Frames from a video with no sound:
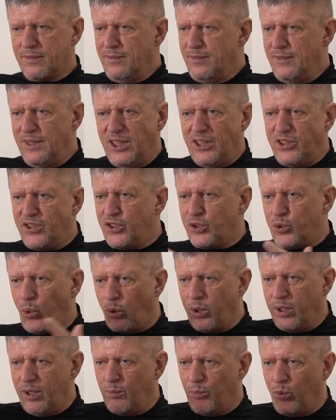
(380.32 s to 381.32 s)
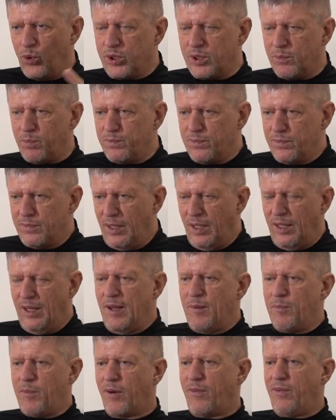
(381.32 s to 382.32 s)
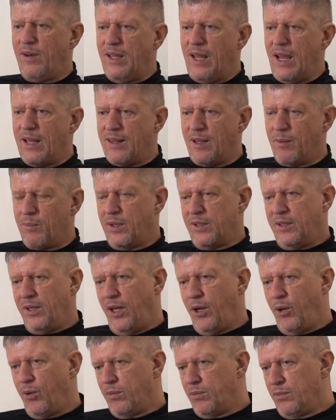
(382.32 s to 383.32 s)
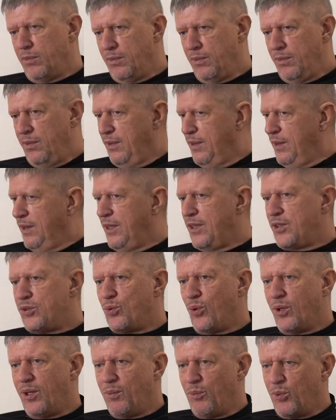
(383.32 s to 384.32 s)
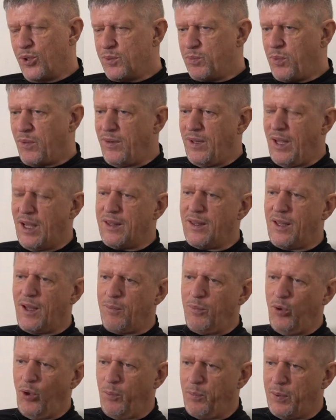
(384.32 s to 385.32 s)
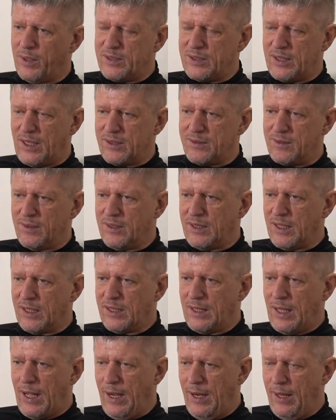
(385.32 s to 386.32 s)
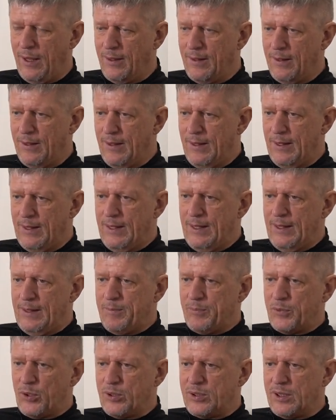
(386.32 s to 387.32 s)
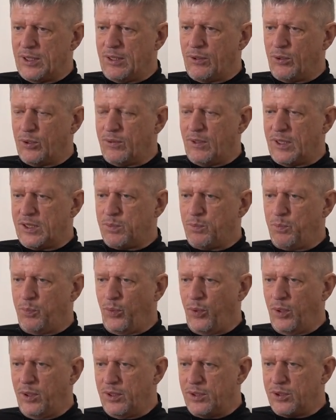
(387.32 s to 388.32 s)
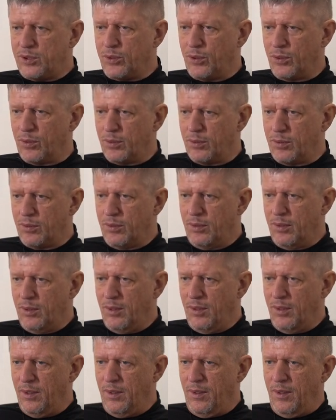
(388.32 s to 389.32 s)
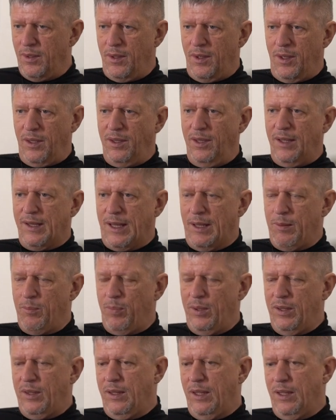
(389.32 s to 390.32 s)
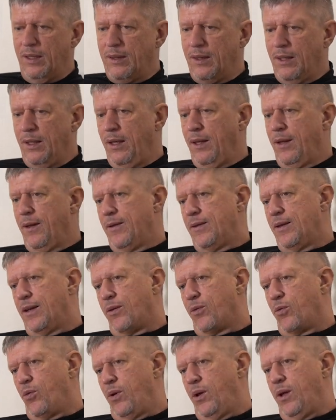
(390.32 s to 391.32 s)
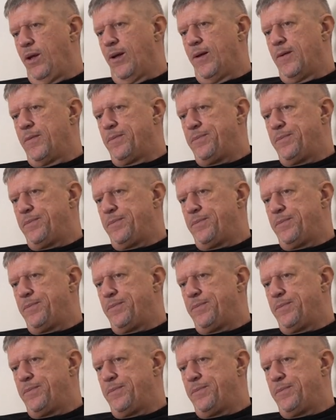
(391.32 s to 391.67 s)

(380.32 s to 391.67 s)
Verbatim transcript: ничто не может повлиять на материю, ничто не может повлиять на объем пространства и так далее. То есть это вот ваш полностью некомпетентный такой,